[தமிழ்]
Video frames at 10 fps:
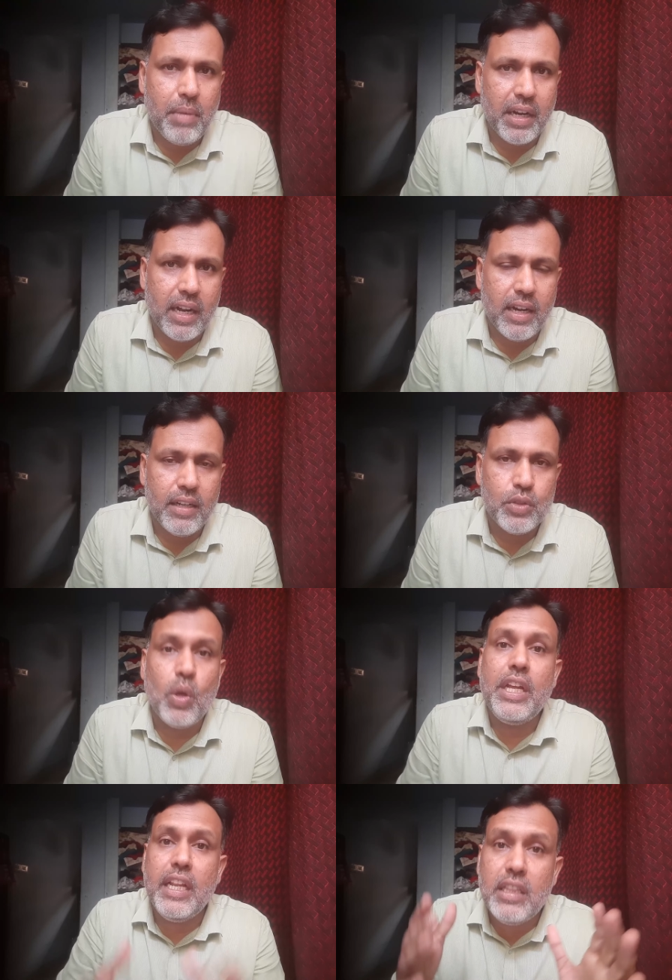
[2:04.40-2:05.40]
பண்ணியிருக்காங்க ஸோ
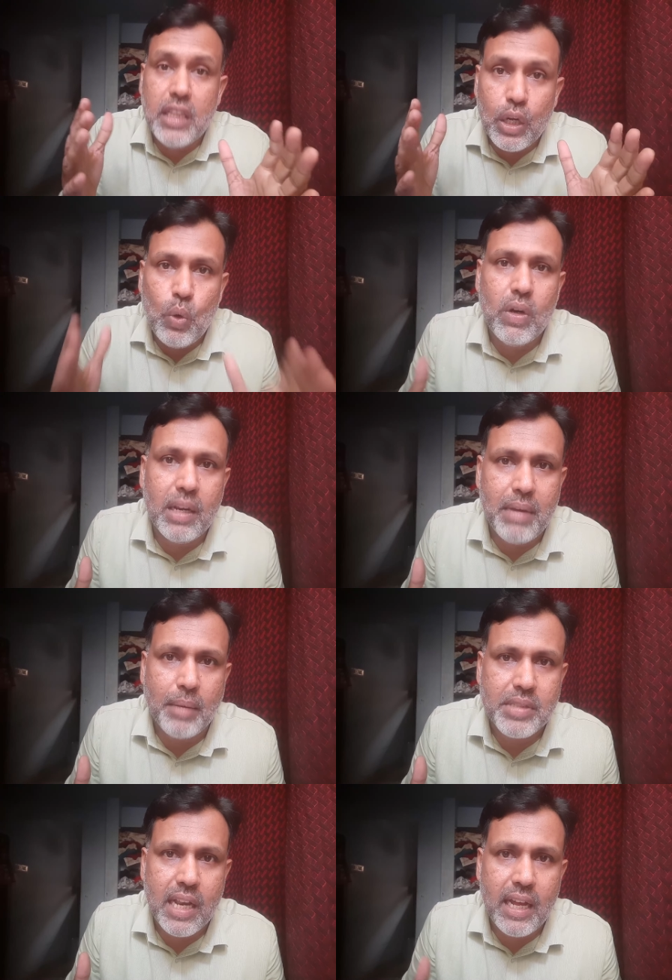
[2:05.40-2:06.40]
இந்த கூகுள்
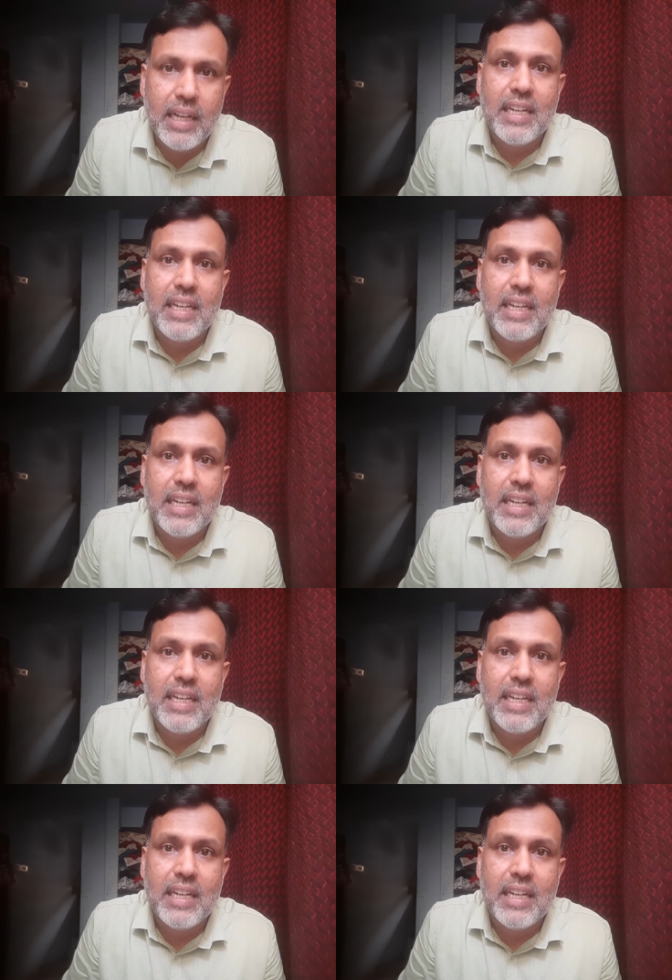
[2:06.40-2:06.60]
மேப்ஸில்